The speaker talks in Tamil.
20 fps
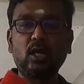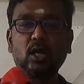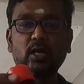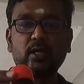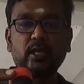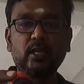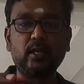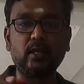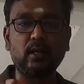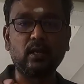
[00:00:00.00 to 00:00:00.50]

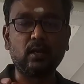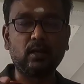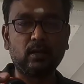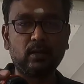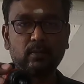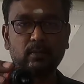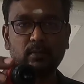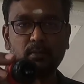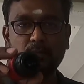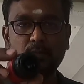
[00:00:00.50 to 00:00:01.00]
லாக்கிங்
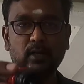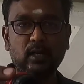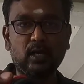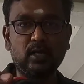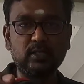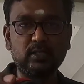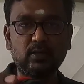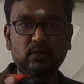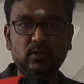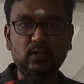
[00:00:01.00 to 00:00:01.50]

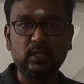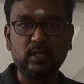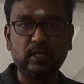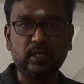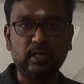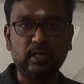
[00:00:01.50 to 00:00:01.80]
நாசில் வந்து